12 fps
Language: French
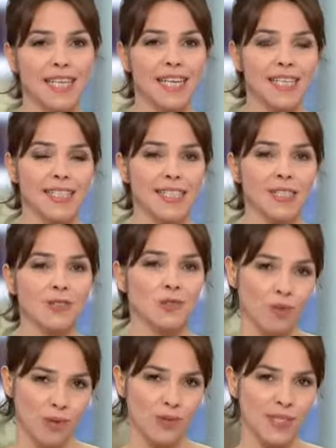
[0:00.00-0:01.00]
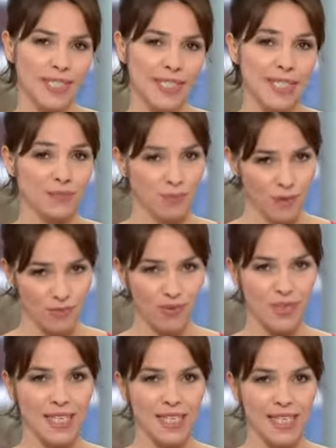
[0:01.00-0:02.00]
il existe de nombreux sites qui peuvent
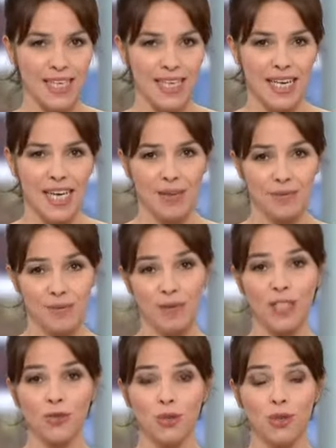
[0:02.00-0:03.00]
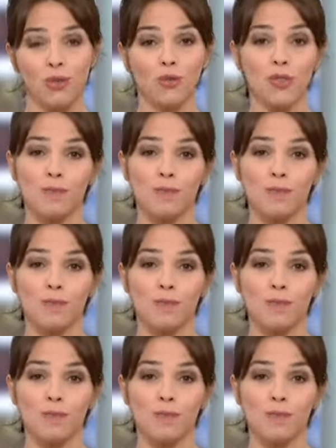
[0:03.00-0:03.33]
vous aider. Mais pour être sûr que tout se